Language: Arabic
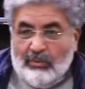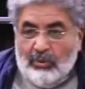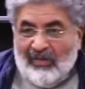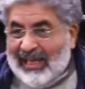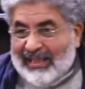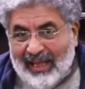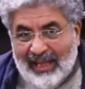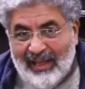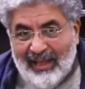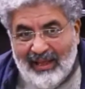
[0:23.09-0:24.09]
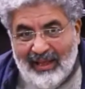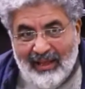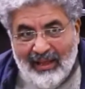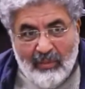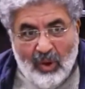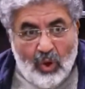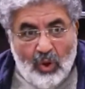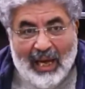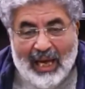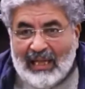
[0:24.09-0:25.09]
هيسيبونا في حالنا ما
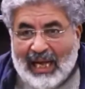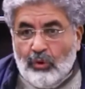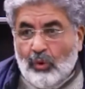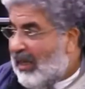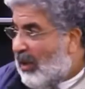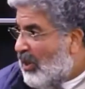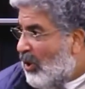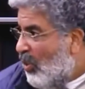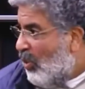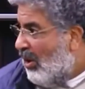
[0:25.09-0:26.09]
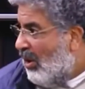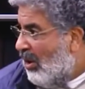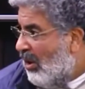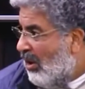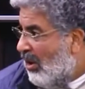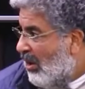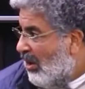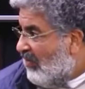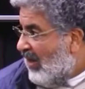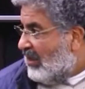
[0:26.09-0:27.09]
كل واحد عنده بلاويه هو
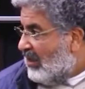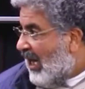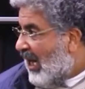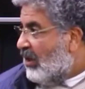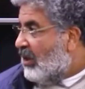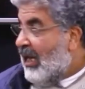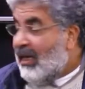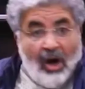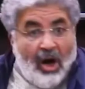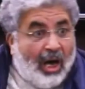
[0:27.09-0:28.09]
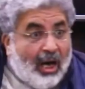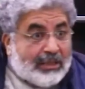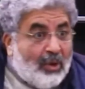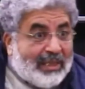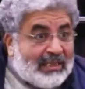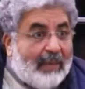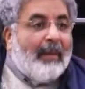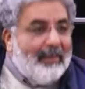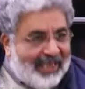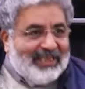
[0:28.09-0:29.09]
فحضرتك هقعد ايه الاخر هو
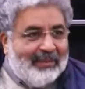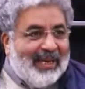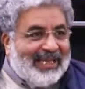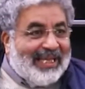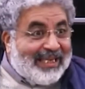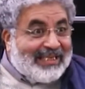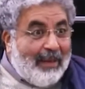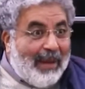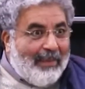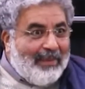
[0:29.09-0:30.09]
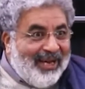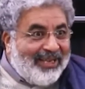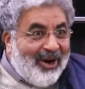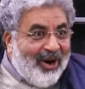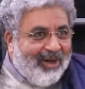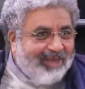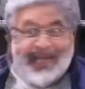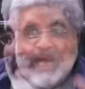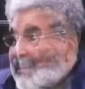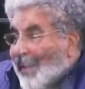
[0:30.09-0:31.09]
السبب ماشي يبقى انت عندك 7 مليار اخر
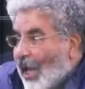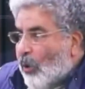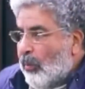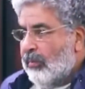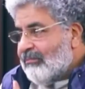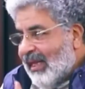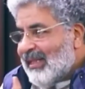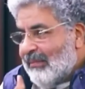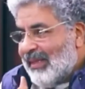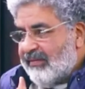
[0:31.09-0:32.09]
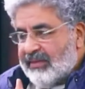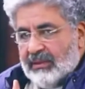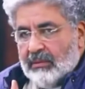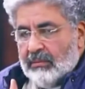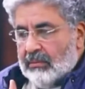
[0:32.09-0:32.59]
اتعامل معاهم اتعامل مع نفسي